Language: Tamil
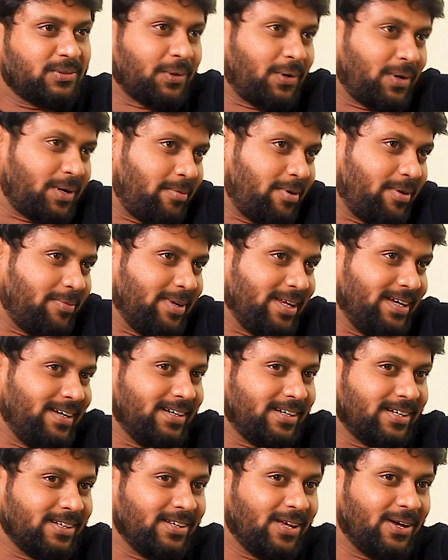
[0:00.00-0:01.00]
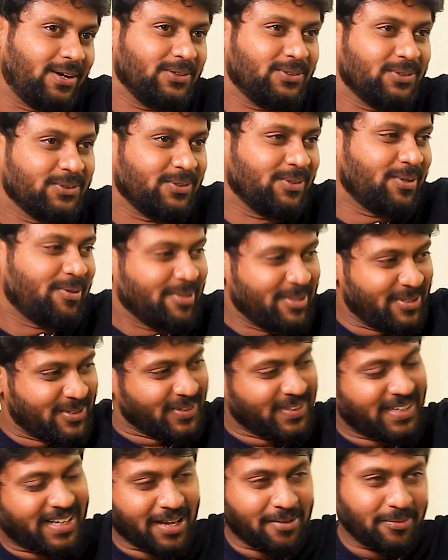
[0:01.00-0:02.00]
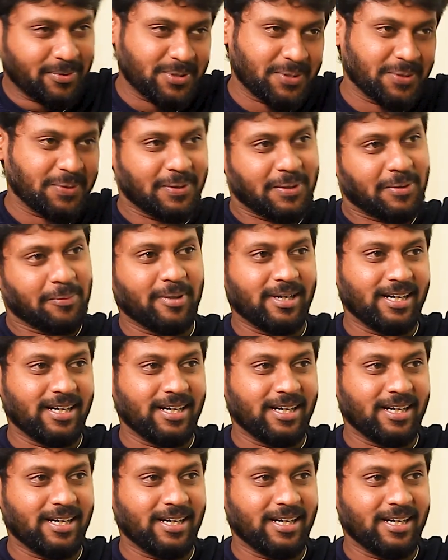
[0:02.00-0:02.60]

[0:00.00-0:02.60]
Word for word: சோகமா அப்படி நின்று இருந்தா ஐயோ அப்படின்னு சொல்லிட்டு கைப்பிடிச்சு கூட்டு